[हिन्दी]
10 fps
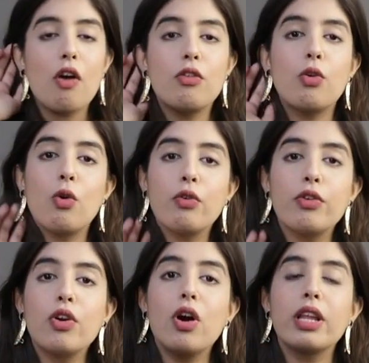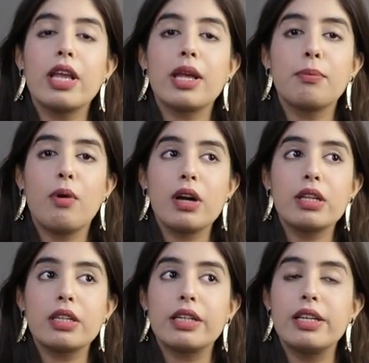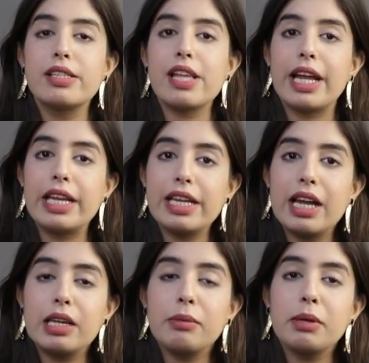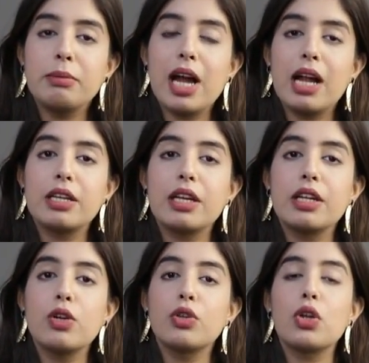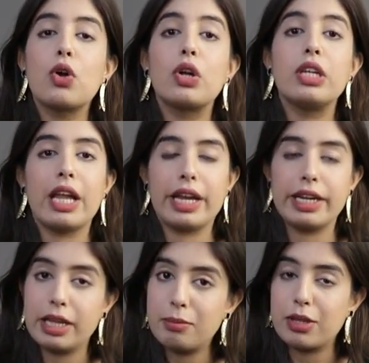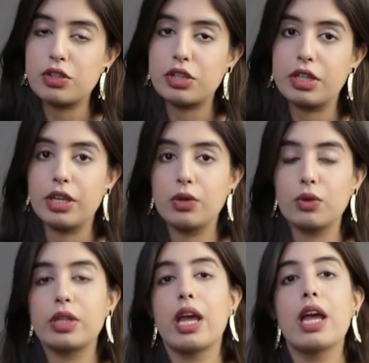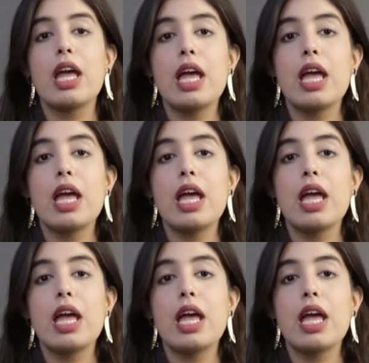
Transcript: और वो ओवरऑल एक बहुत डिज़ाइन का एलिमेंट भी ऐड रही होती है और लाइटिंग भी अच्छी दे रही होती है